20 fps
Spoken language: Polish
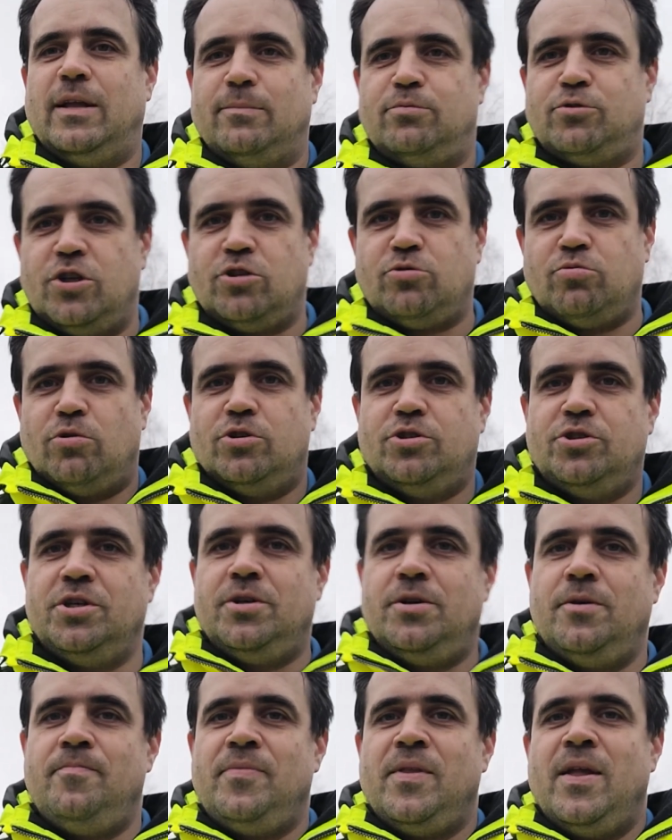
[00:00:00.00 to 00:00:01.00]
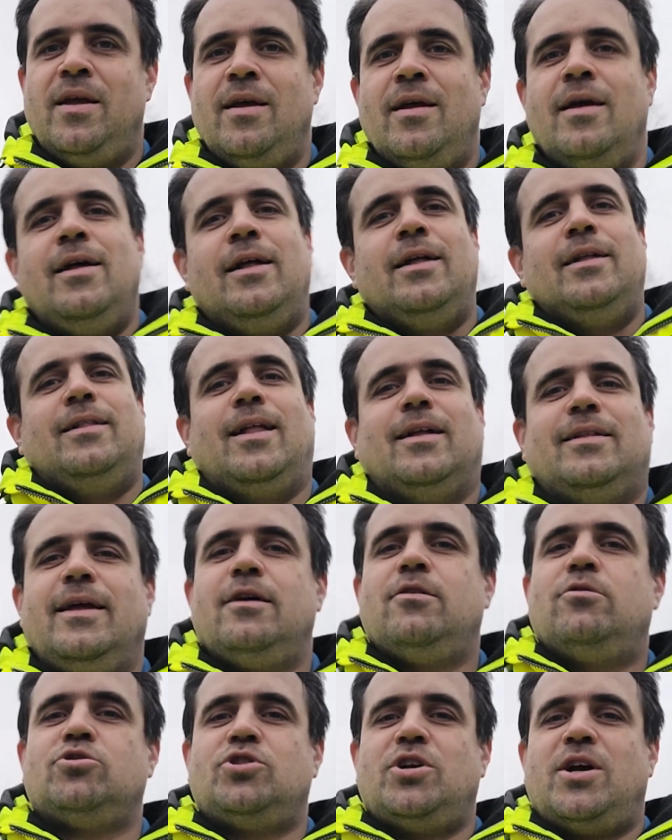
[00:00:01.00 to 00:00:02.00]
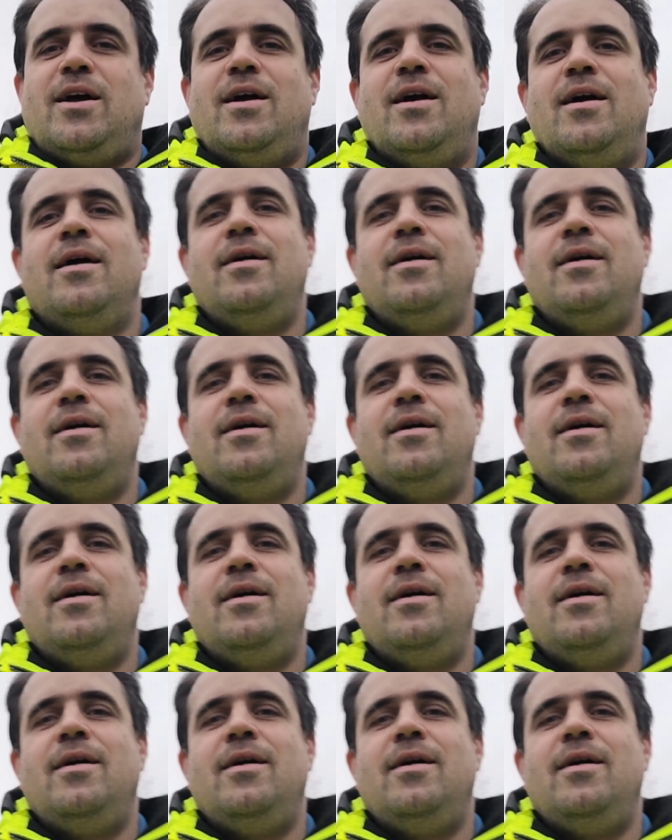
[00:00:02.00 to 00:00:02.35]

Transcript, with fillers: przyszłość. Dlatego, że